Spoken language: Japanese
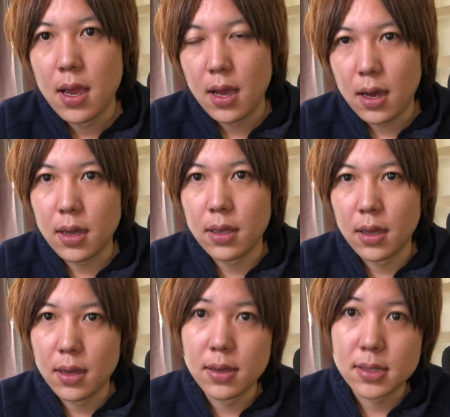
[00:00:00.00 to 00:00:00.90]
はい、
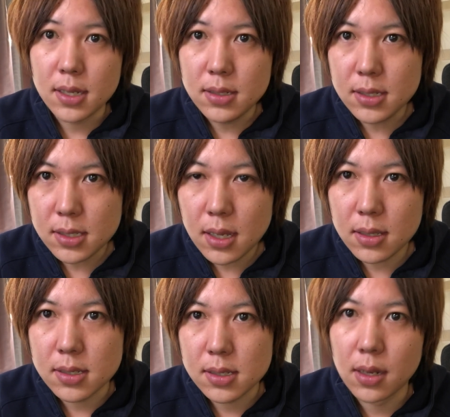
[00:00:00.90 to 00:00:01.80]
えー、先日な
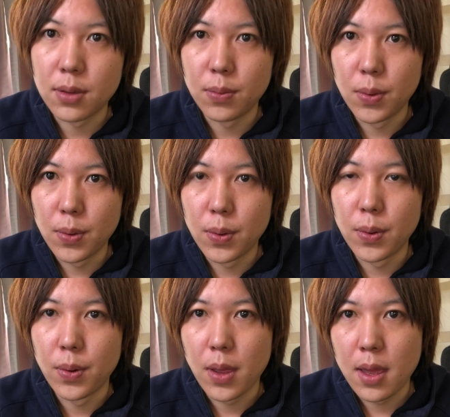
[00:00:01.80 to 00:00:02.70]
んですけれども、